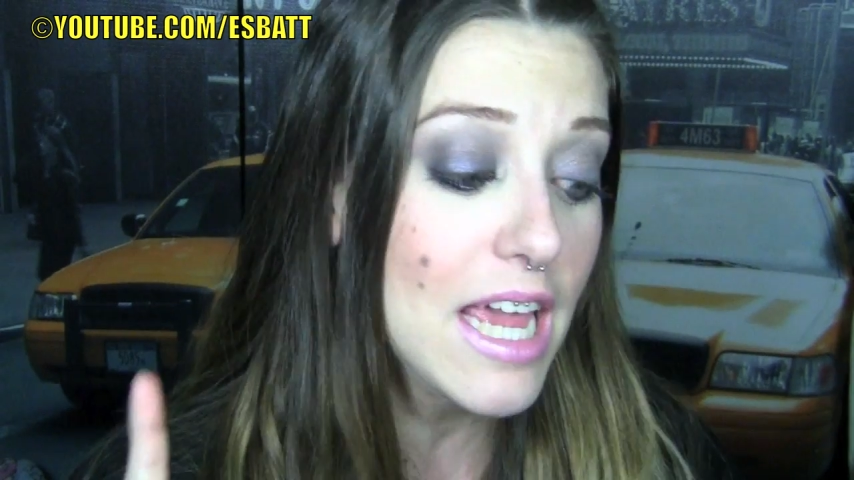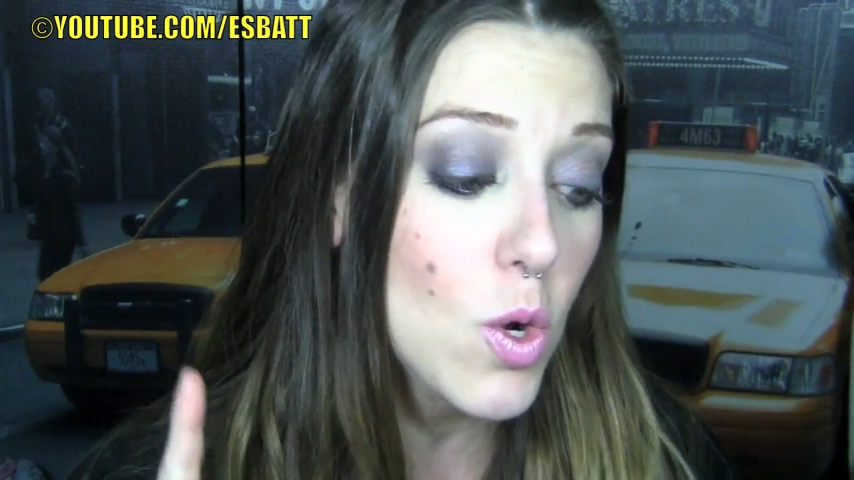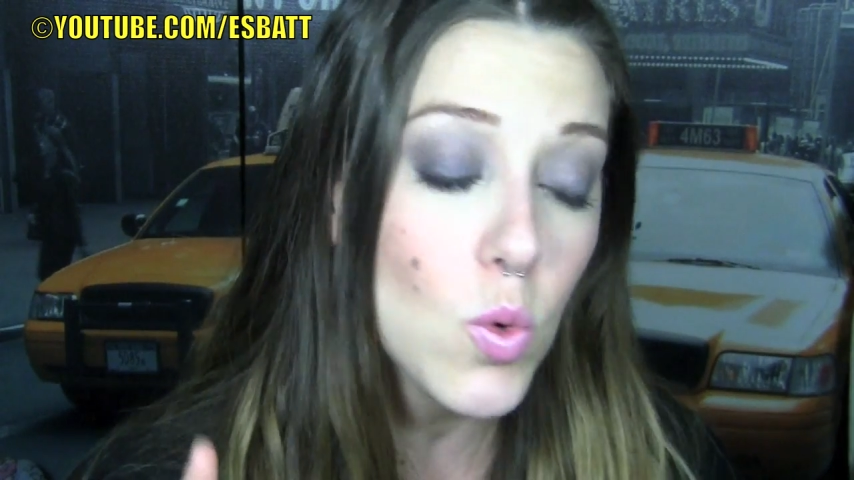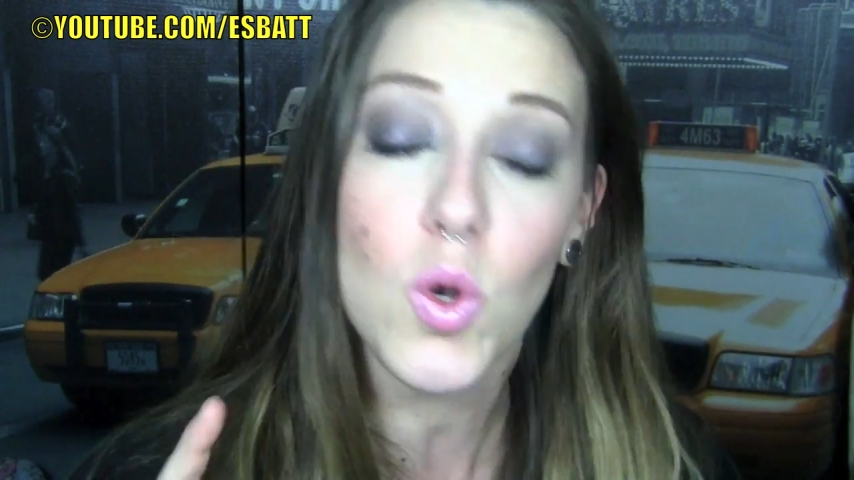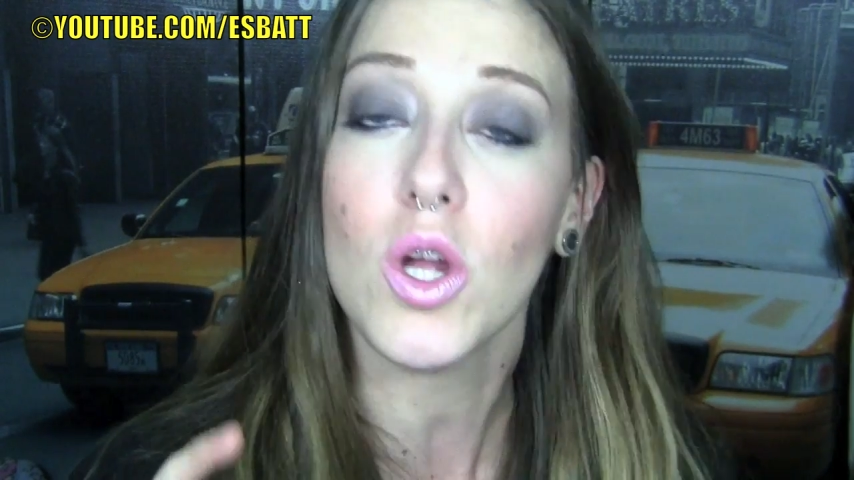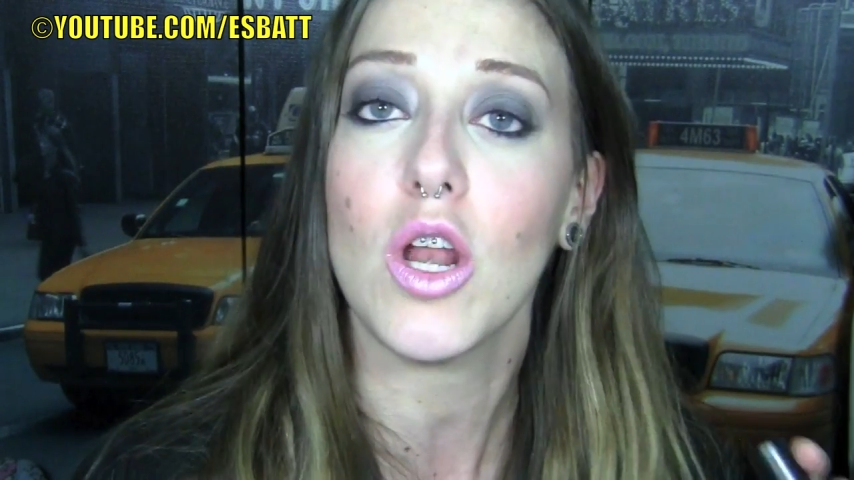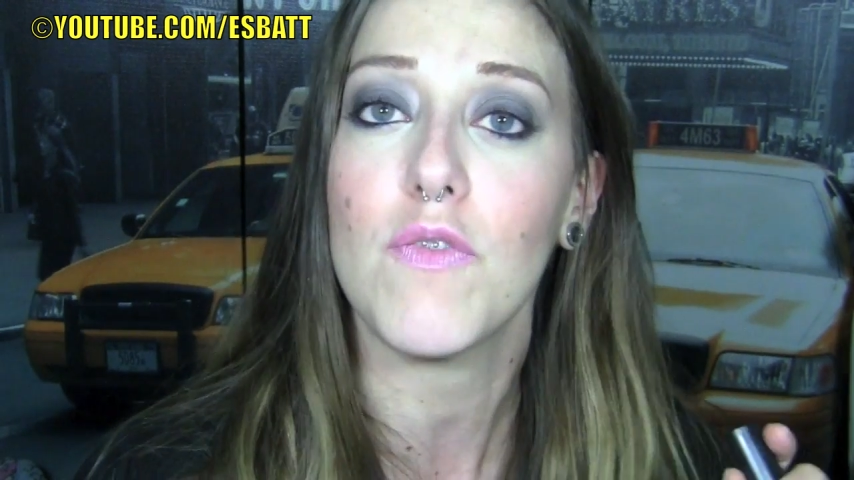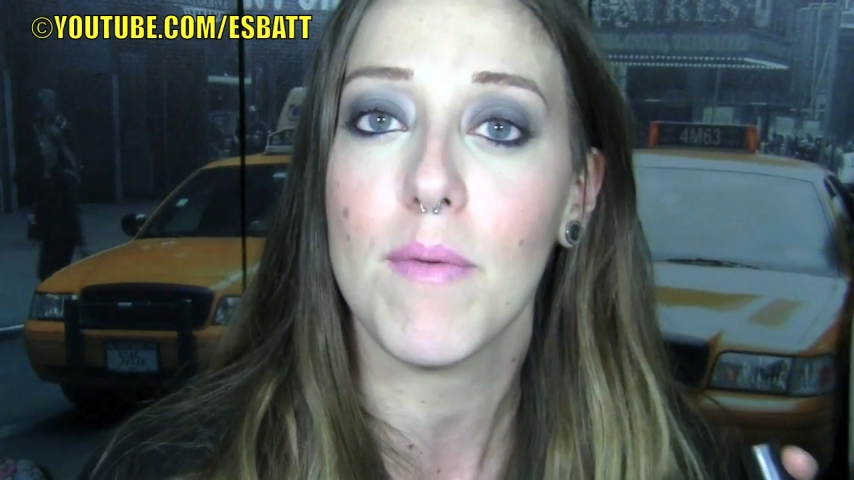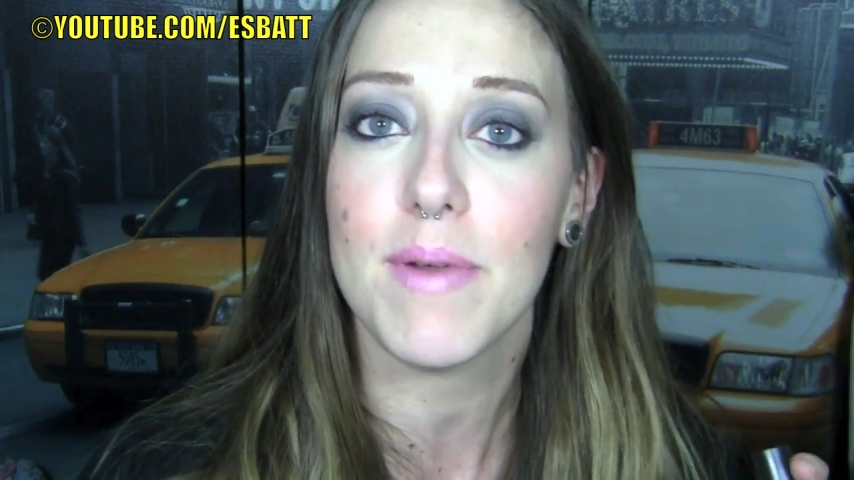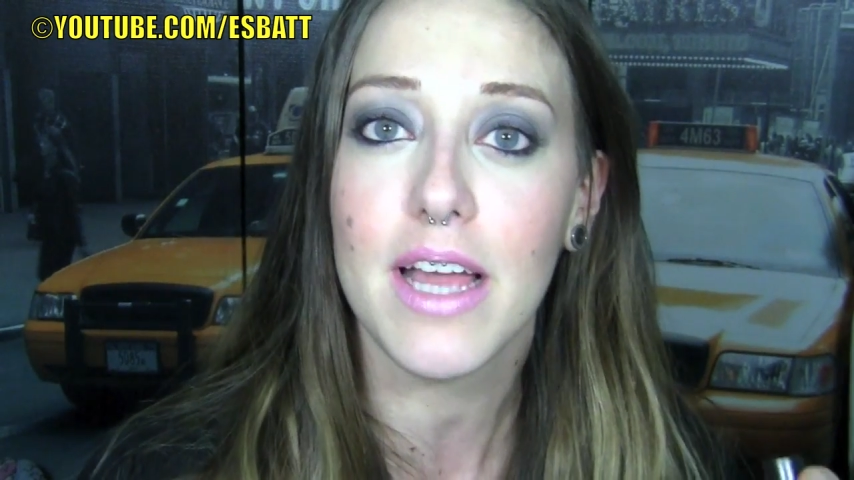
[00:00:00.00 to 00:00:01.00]
y el 1 que lo
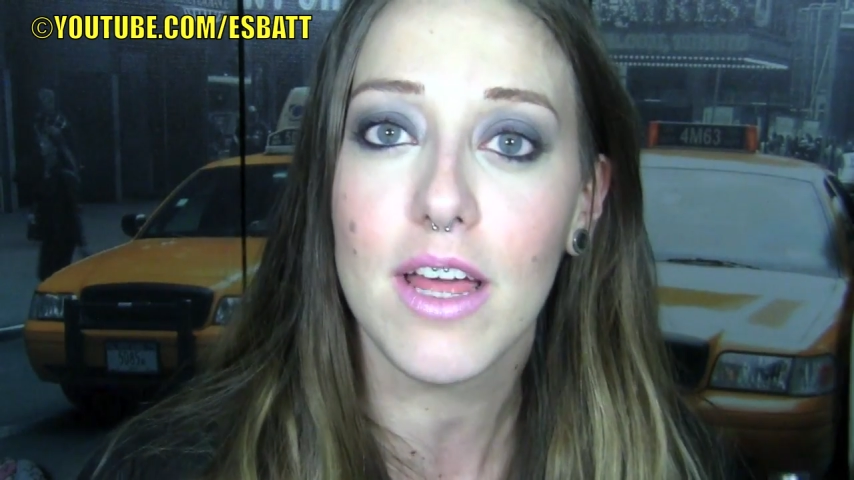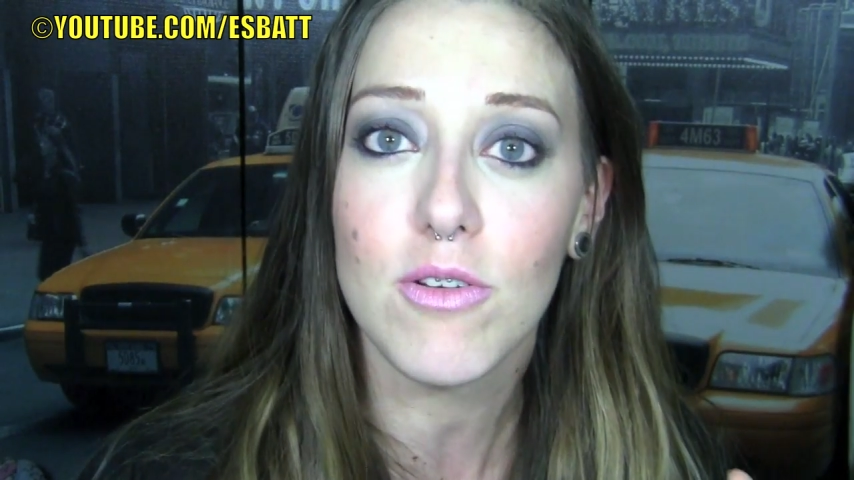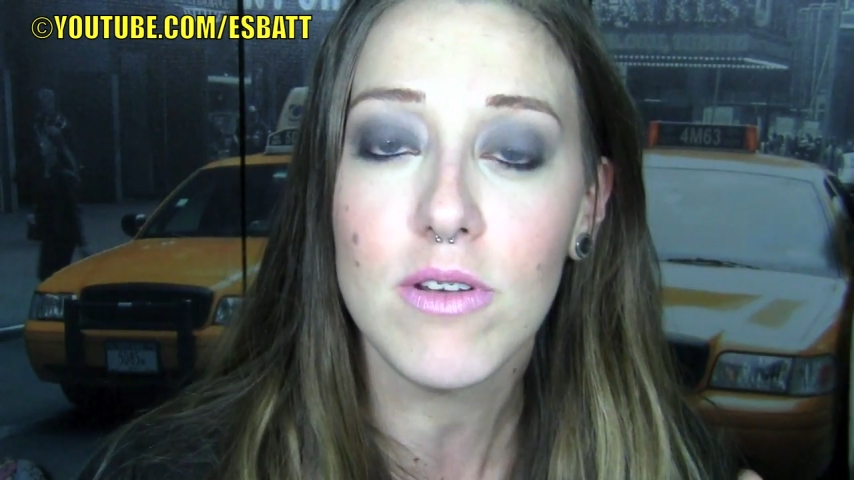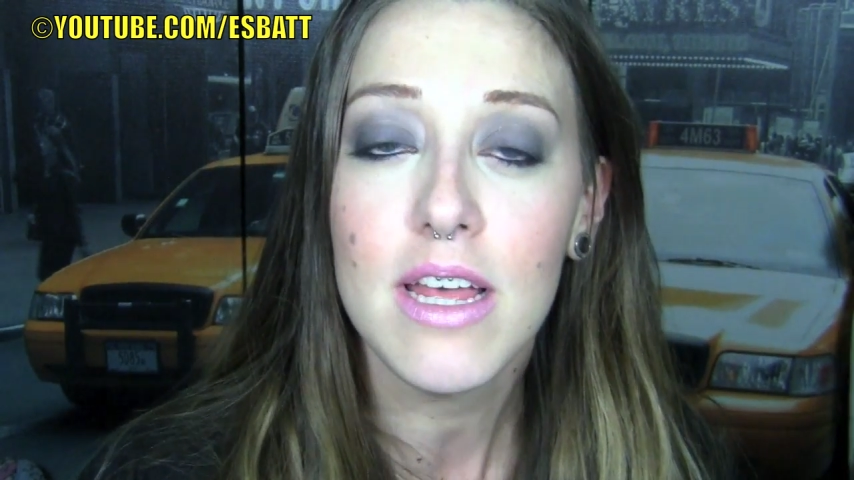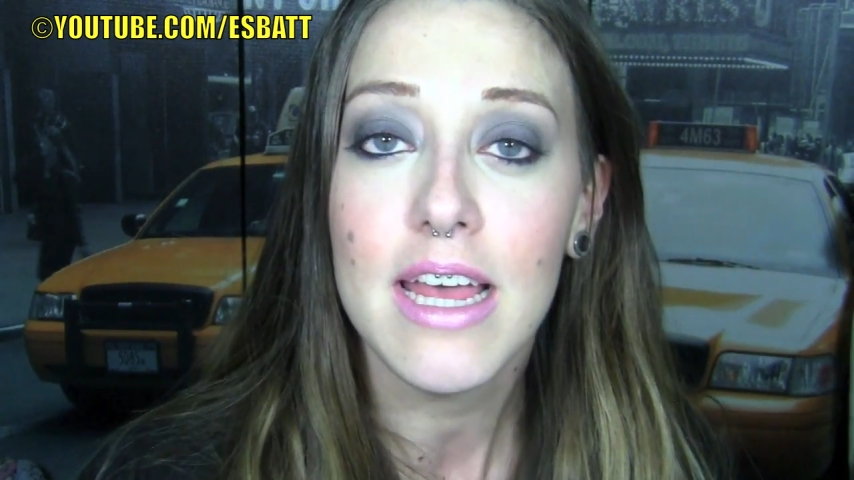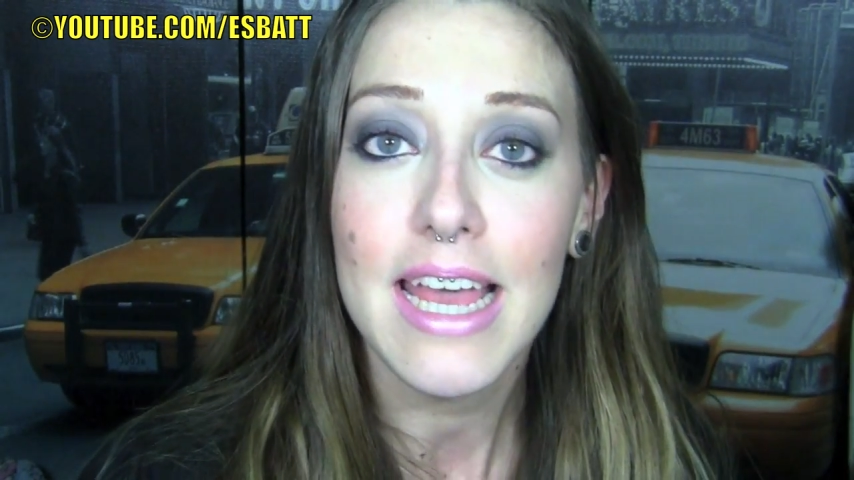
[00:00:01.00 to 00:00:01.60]
fabricaron